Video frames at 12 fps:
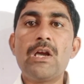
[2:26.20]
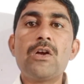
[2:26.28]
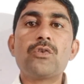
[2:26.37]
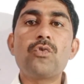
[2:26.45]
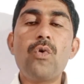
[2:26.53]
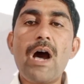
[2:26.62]

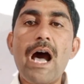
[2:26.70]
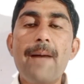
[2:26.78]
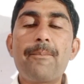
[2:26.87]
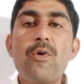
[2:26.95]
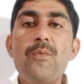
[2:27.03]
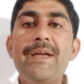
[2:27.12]
तो
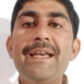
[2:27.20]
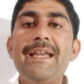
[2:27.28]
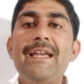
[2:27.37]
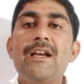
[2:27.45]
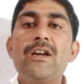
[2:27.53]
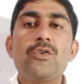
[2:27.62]
आपको मैंने
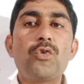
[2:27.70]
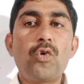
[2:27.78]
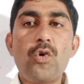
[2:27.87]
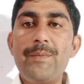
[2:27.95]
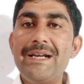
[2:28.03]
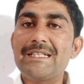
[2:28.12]

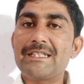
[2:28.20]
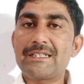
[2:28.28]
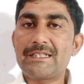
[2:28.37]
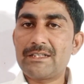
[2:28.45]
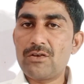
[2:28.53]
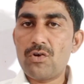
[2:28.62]
डॉक्यूमेंट्स
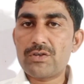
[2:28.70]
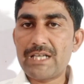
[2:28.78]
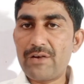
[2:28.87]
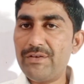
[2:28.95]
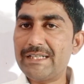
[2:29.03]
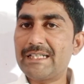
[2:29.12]

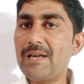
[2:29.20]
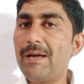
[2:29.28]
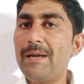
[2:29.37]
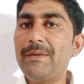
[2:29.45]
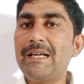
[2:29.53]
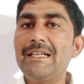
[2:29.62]
सर्विस के बारे
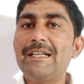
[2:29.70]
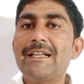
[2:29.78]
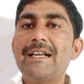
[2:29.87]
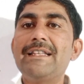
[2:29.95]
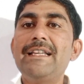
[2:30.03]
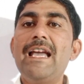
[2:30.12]
में क्लियर कर
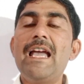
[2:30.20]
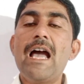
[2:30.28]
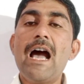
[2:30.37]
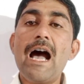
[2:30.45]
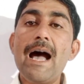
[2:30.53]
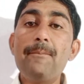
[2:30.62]
दिया है
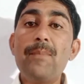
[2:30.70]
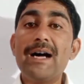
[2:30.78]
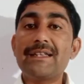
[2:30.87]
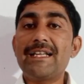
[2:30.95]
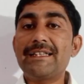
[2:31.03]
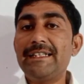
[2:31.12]
अब बात
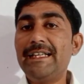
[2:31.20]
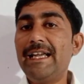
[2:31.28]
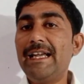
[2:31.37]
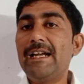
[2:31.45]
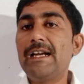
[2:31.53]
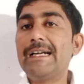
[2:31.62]
आती है
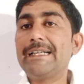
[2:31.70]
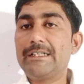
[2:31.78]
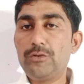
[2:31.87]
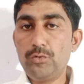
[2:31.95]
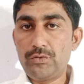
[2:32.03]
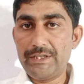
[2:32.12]

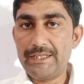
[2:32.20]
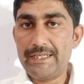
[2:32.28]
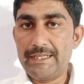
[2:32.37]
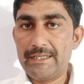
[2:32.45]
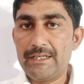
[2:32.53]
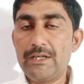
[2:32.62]
ड्यूटी की
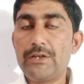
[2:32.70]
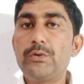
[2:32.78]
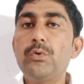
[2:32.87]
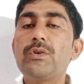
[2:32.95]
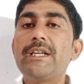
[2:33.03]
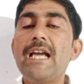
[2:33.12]

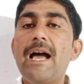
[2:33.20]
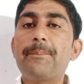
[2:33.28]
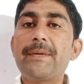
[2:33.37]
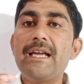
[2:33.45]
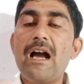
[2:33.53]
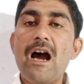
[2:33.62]
ड्यूटी आपकी
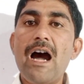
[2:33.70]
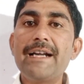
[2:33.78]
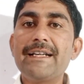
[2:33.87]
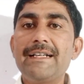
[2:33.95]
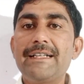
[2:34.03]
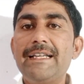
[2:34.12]
आठ
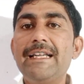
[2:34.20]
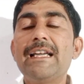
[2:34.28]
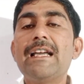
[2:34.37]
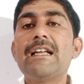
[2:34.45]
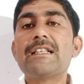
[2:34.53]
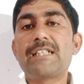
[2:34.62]
घंटे
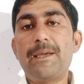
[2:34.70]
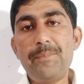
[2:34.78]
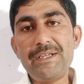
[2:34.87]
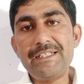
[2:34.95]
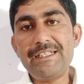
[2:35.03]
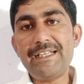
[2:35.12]
छब्बीस
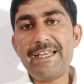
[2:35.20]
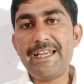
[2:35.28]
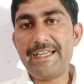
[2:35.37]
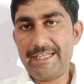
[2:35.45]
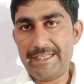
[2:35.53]
दिन रहेगी